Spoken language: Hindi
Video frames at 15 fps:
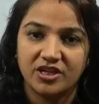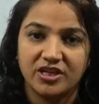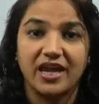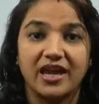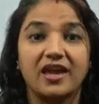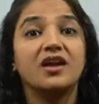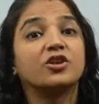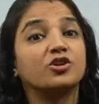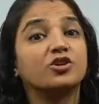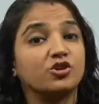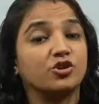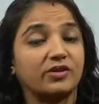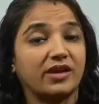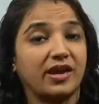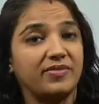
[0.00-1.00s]
ठीक है तो
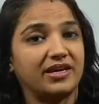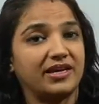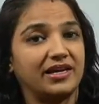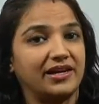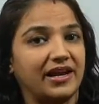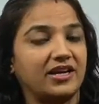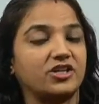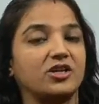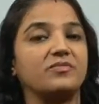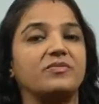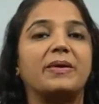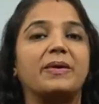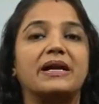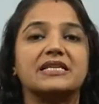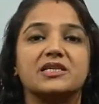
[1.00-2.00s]
जो केमिकल रिएक्शन
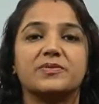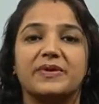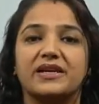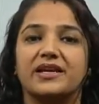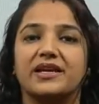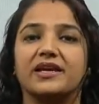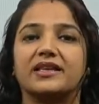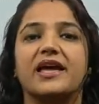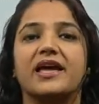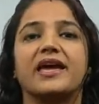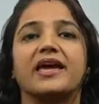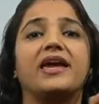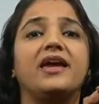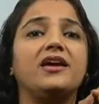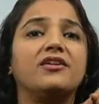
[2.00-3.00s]
में पार्टिसिपेट करता
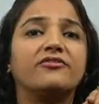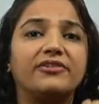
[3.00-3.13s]
है